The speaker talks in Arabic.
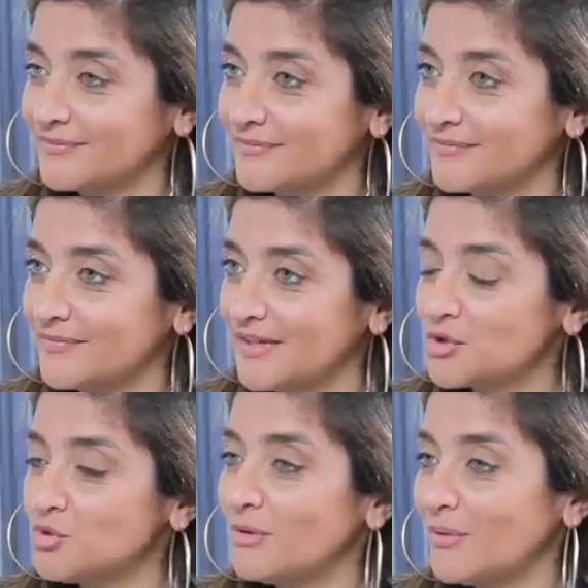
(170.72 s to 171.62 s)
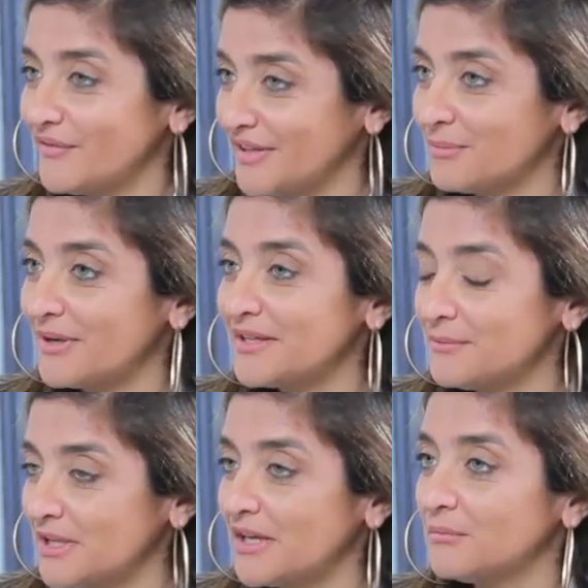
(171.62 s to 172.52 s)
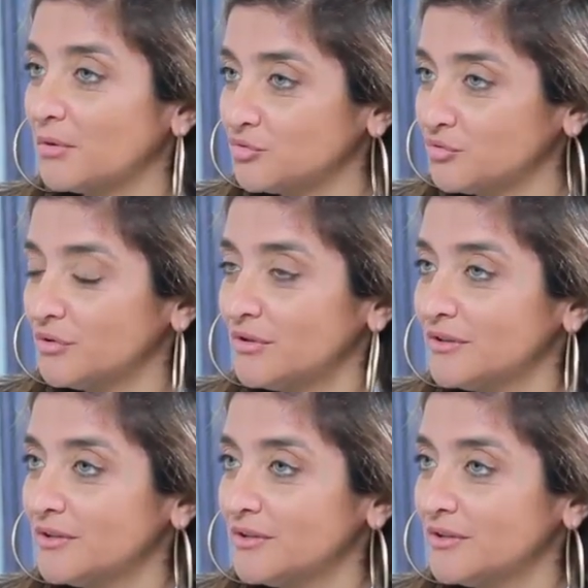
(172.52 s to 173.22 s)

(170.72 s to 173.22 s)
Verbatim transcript: جد شو موقفك مريم من هالموضوع؟